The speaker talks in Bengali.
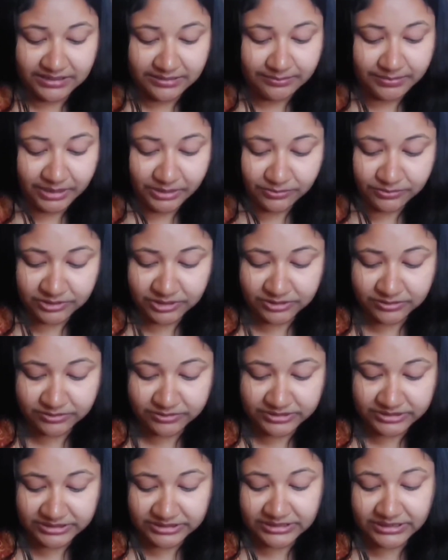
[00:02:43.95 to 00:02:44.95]
বেনুনি
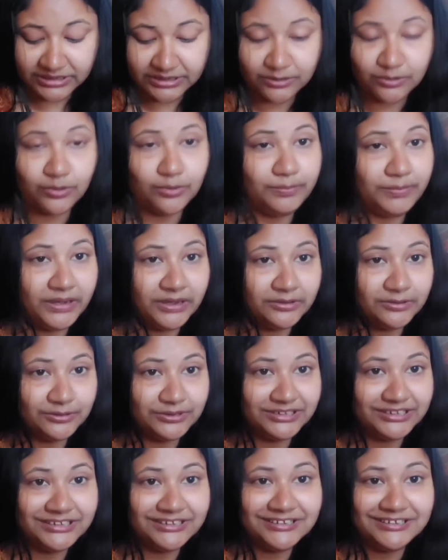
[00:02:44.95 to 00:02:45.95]
করি না খোপা
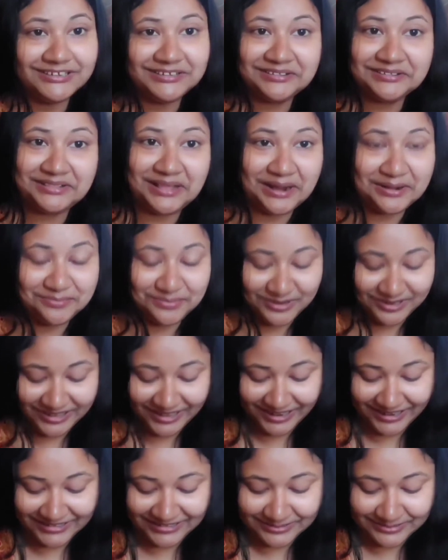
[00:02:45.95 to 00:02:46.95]
করি তারপর
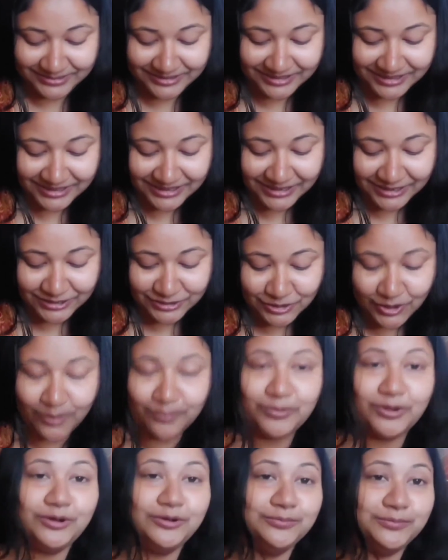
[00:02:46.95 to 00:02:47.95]
দেখা যাবে
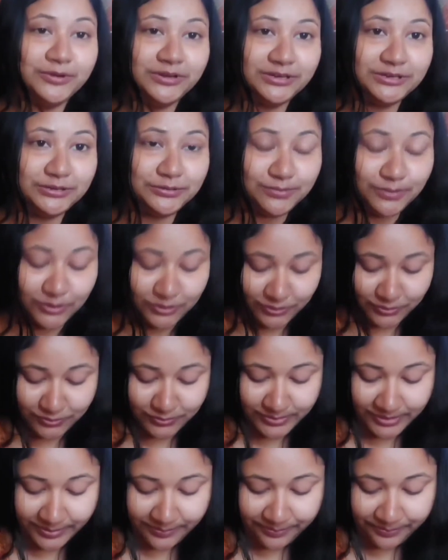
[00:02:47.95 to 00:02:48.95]
সময়ের উপরে নির্ভর
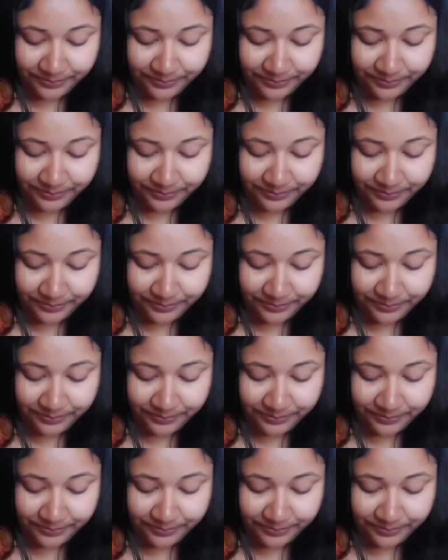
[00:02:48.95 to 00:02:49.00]
করবে